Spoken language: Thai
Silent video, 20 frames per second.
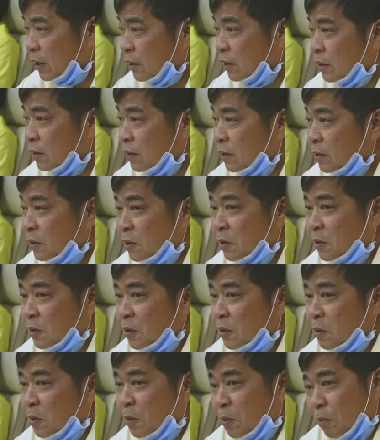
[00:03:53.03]
โดยใช้จ่ายเงิน
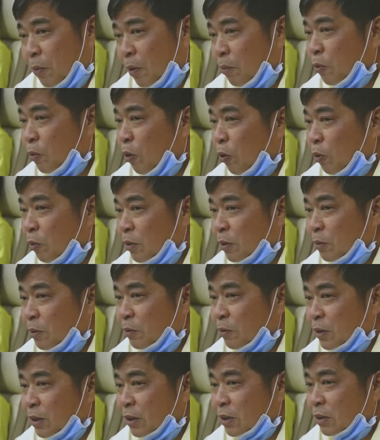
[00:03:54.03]
งบประมาณรายจ่าย
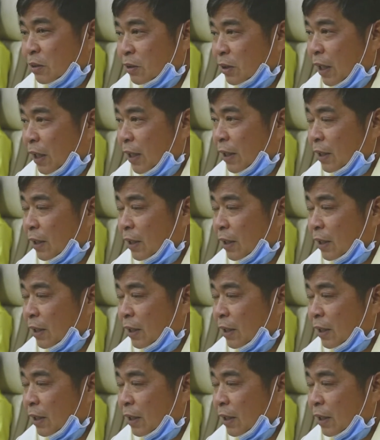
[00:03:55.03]
ประจำปี